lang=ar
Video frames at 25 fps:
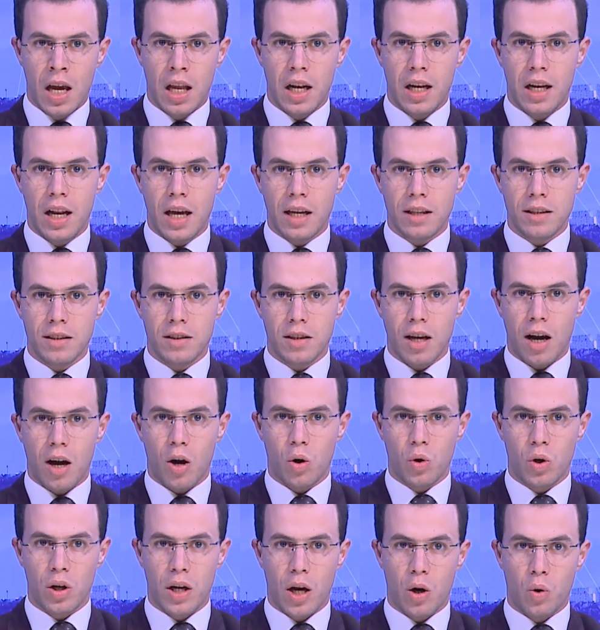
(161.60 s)
لن
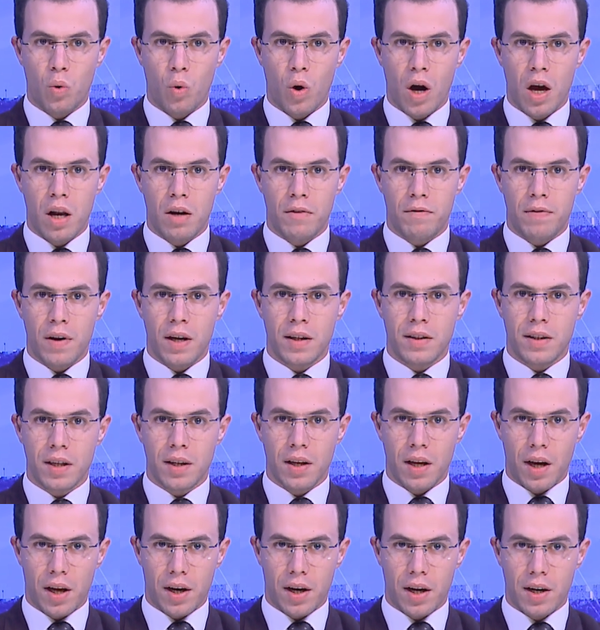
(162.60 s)
تحله ألف
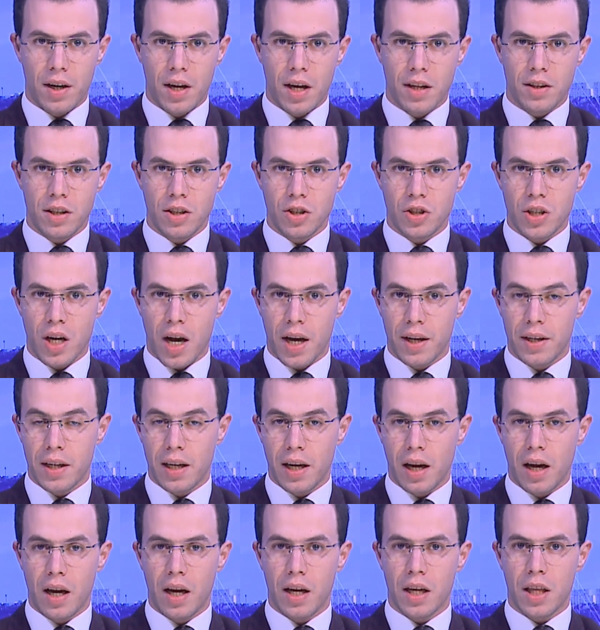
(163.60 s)
دينار الناتجة عن
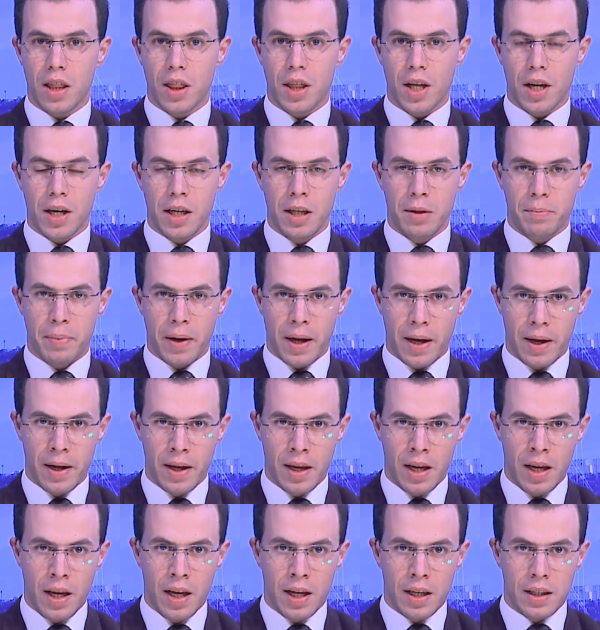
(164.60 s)
إلغاء الضريبة
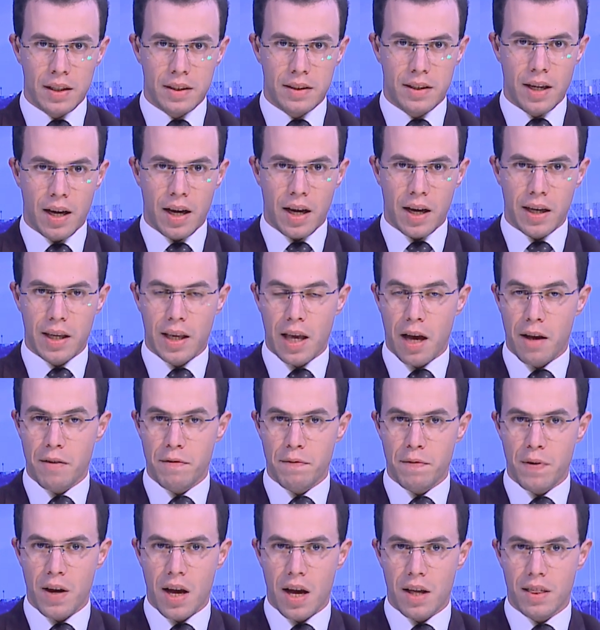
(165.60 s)
داعيا
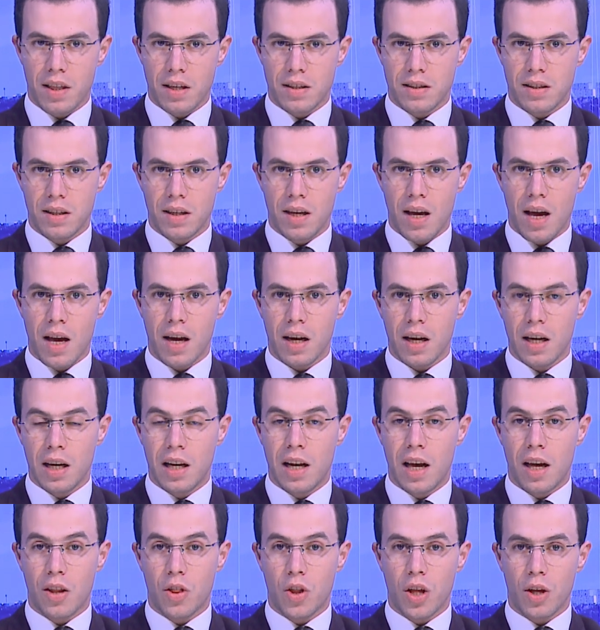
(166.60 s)
في هذا السياق
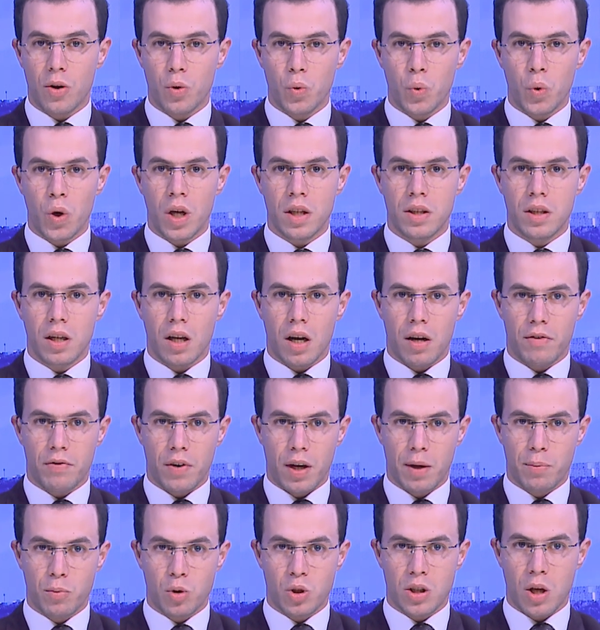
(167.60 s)
إلى ضرورة
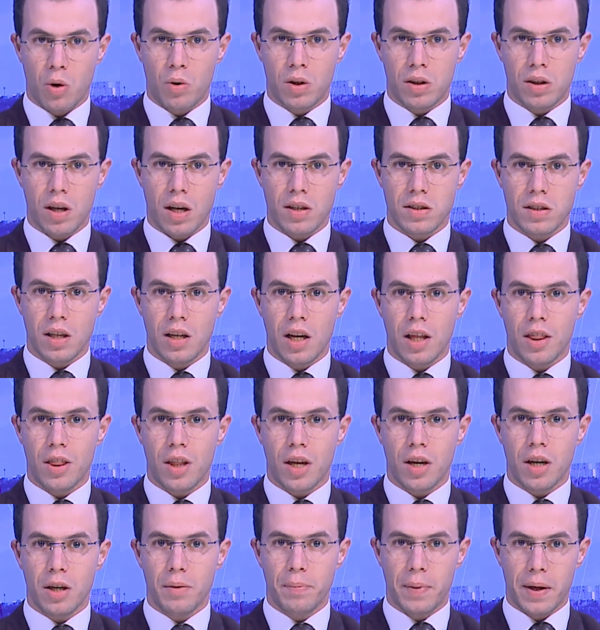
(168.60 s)
رفع مستوى التحصيل
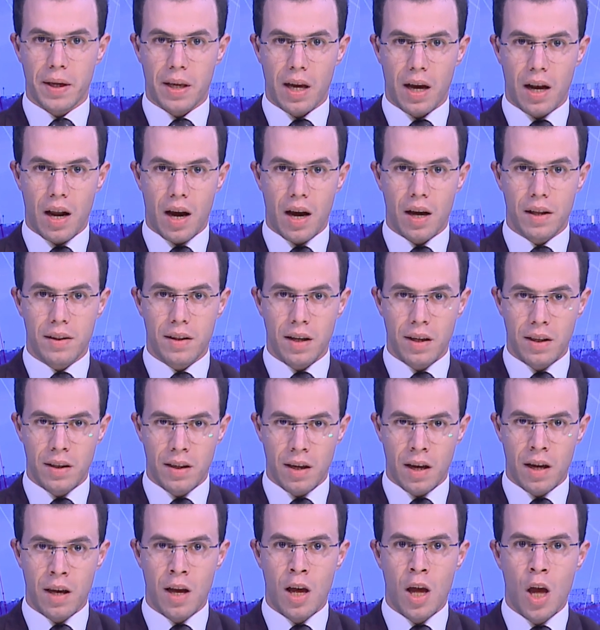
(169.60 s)
الضريبي
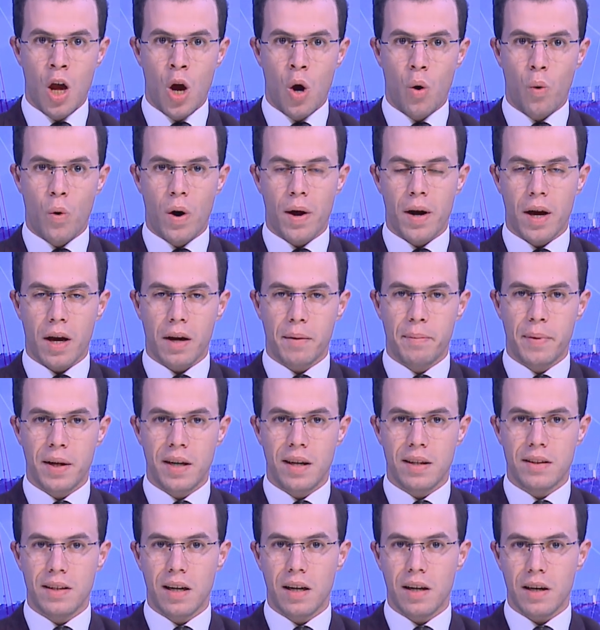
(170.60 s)
العادي
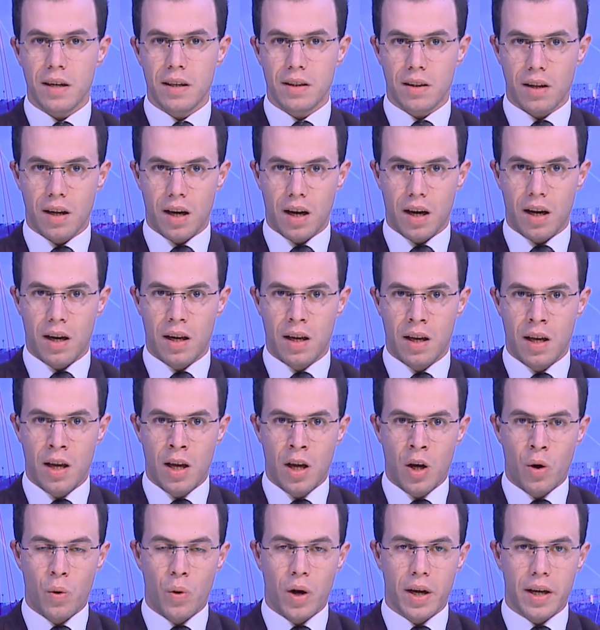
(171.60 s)
ورقمنة القطاع
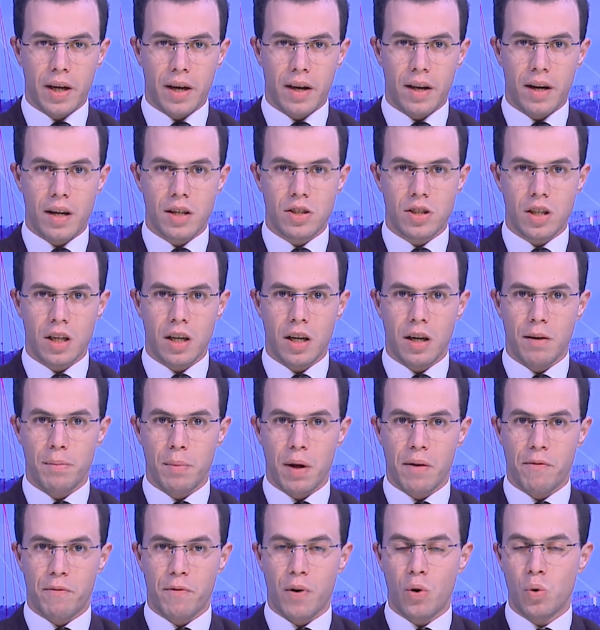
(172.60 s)
وإخراجه
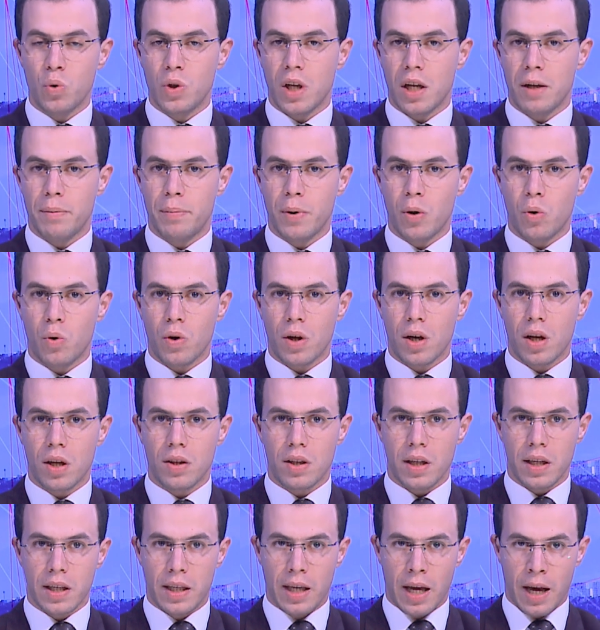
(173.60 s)
من فوضى
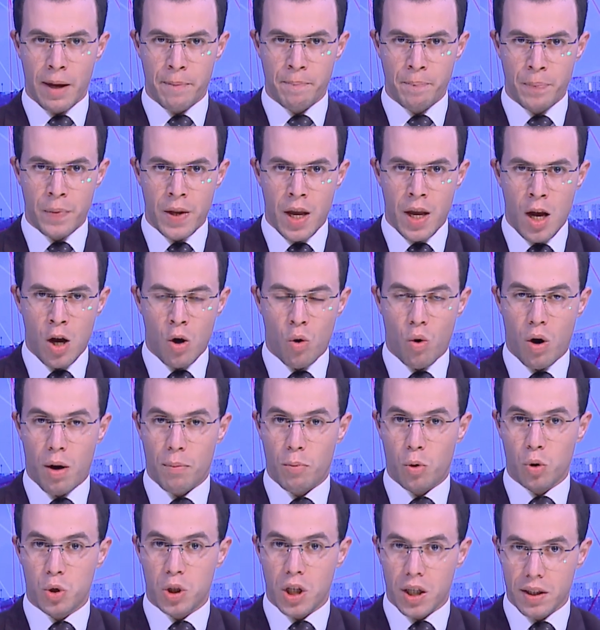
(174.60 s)
البيروقراطية
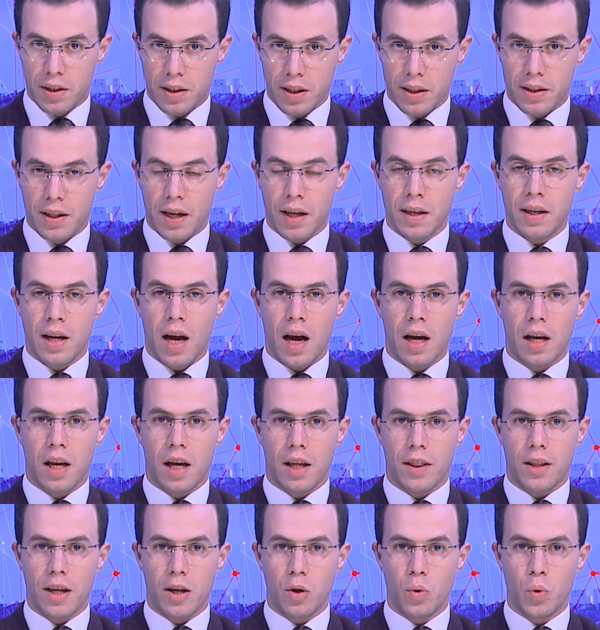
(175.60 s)
ومشددا على
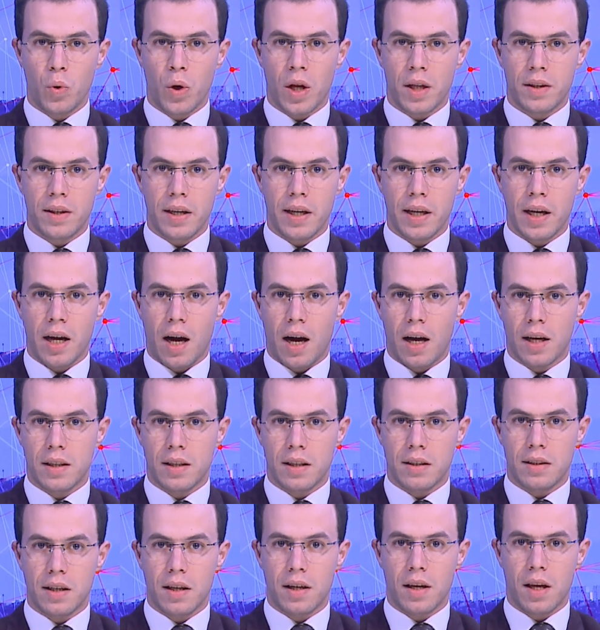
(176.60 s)
ضرورة
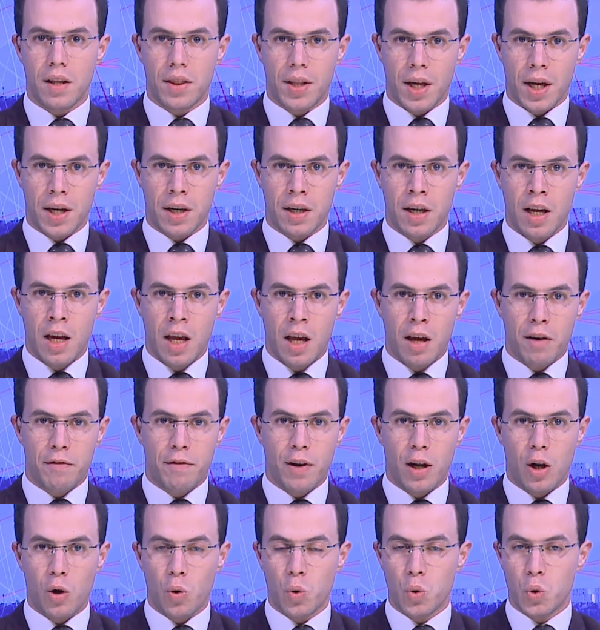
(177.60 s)
إعادة النظر
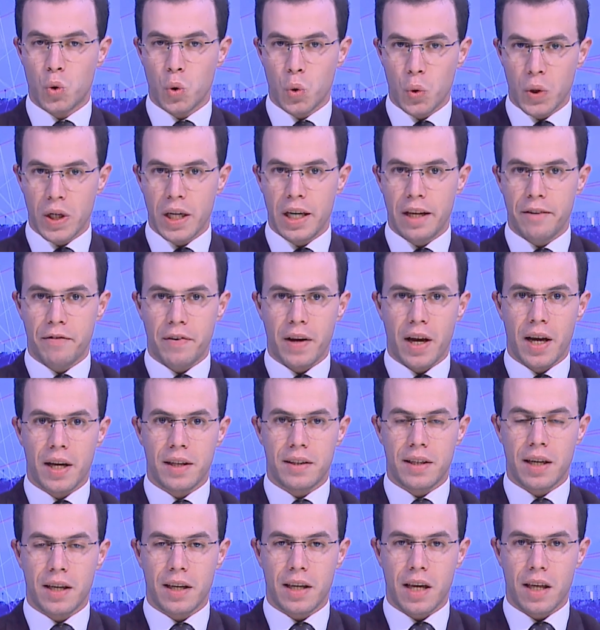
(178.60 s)
في الأجور
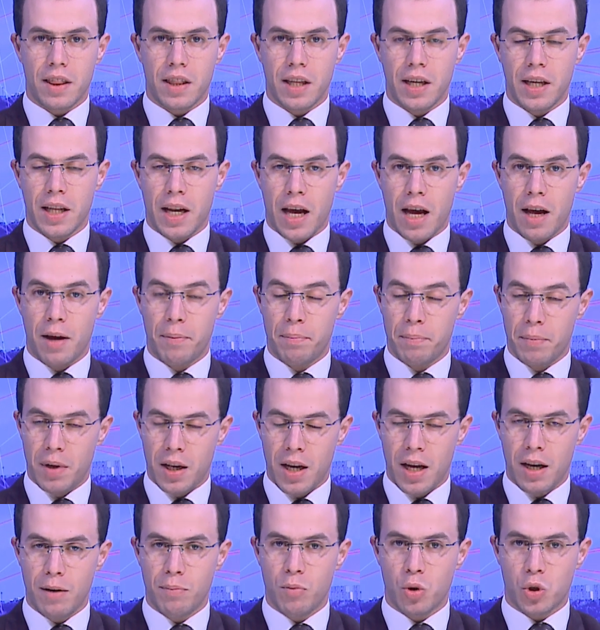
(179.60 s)
لفئات كثيرة
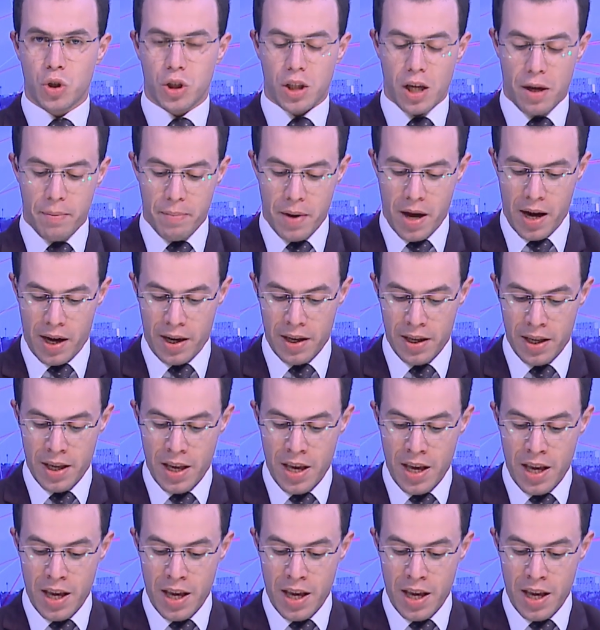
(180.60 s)
من المجتمع